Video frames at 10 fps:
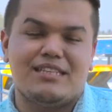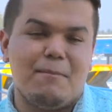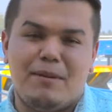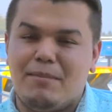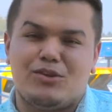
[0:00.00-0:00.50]

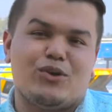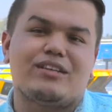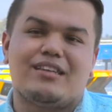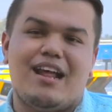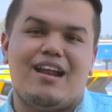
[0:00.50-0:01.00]
Siempre me toca
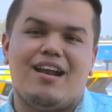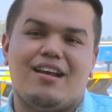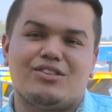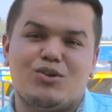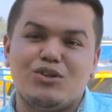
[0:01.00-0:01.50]
entrar a
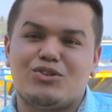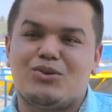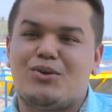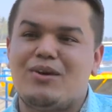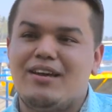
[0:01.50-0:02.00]
las
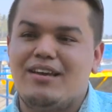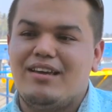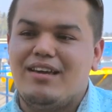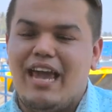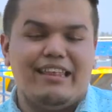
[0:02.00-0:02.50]
8.
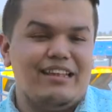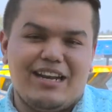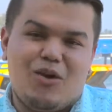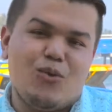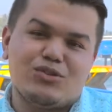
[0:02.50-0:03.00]
En el
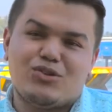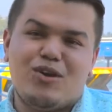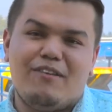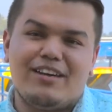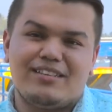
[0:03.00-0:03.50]

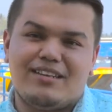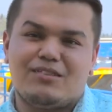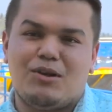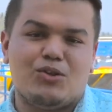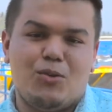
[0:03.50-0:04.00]
transcurso, a
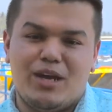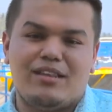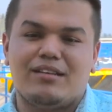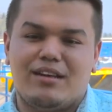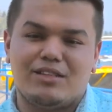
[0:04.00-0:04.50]
veces cuando voy
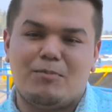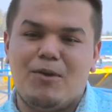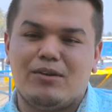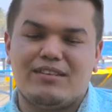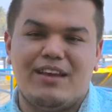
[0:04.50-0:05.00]
en el
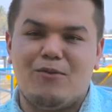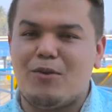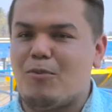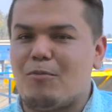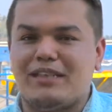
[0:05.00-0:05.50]
transporte,
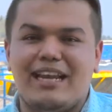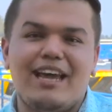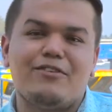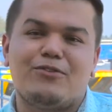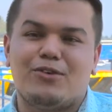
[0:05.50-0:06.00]
voy por mi
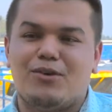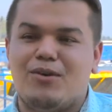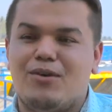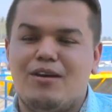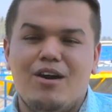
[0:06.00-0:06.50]

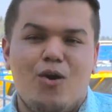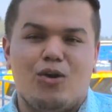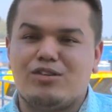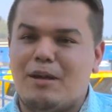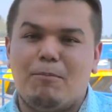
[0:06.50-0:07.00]
teléfono o
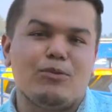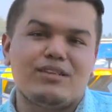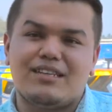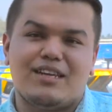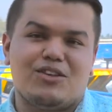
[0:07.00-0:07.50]
los
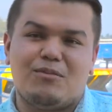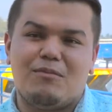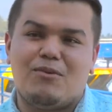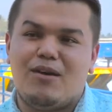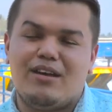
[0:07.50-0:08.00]
apuntes que tome
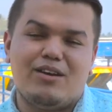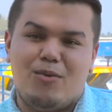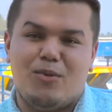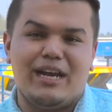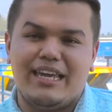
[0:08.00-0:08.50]
mi cuaderno,
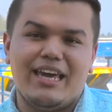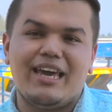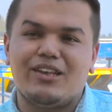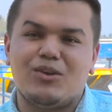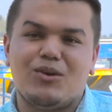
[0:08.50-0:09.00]
voy
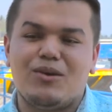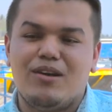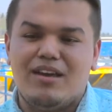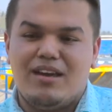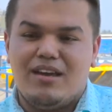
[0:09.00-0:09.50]
leyendo.
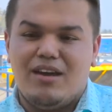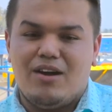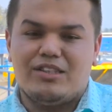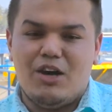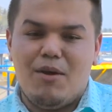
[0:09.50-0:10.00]

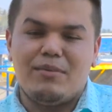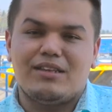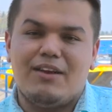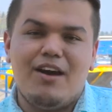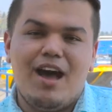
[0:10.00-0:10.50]
Llego a mi
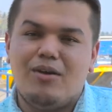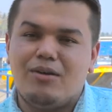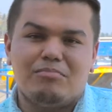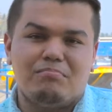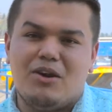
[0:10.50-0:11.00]

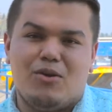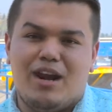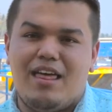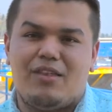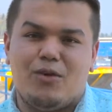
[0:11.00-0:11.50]
trabajo, mi
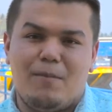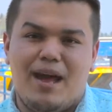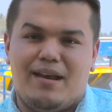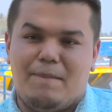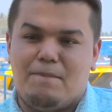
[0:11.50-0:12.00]
jornada normal.